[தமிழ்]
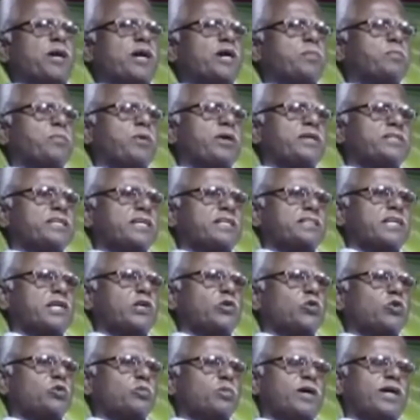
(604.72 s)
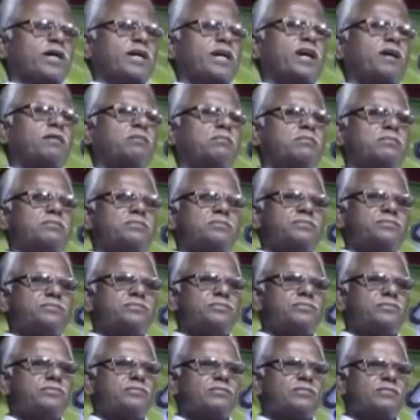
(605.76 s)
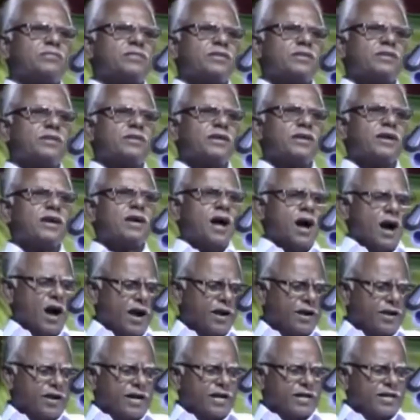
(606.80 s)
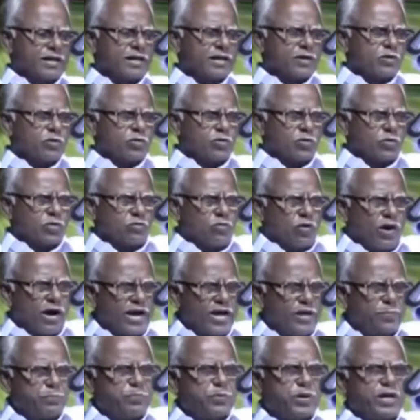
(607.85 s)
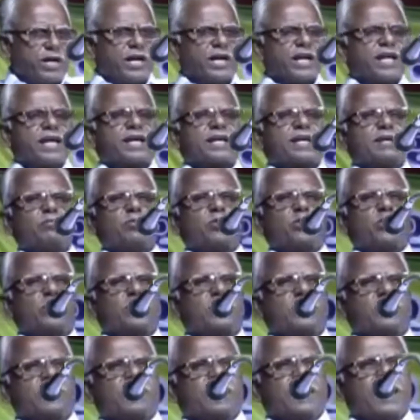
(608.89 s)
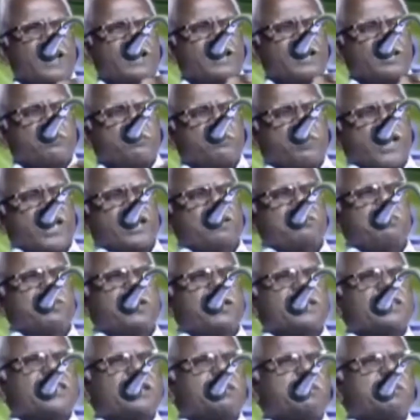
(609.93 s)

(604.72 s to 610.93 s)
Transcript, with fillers: பார்ப்பன சக்திகள் ஒரு பக்கம் ஆனால் ஒரு வாய்ப்பு கிடைக்கும் பொழுது அதை பயன்படுத்த